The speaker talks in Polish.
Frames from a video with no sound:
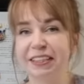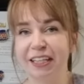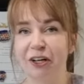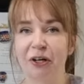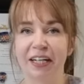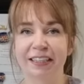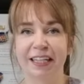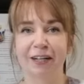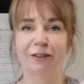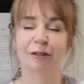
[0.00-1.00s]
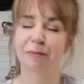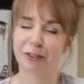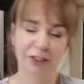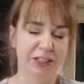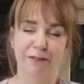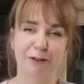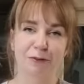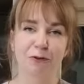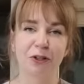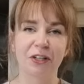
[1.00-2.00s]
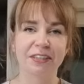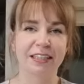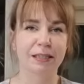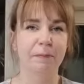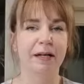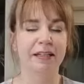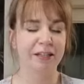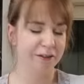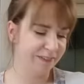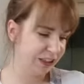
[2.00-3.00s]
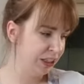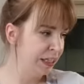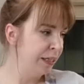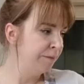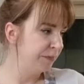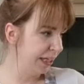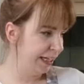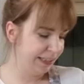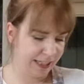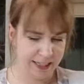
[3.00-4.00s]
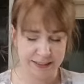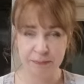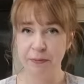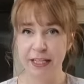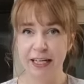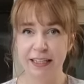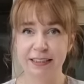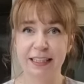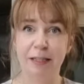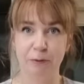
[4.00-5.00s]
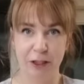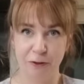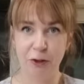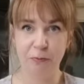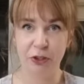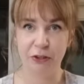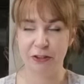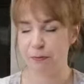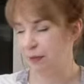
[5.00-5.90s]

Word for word: niski cholesterol, to możecie nawet dwukrotnie zapanierować. Ja teraz myję ręce i przenosimy się do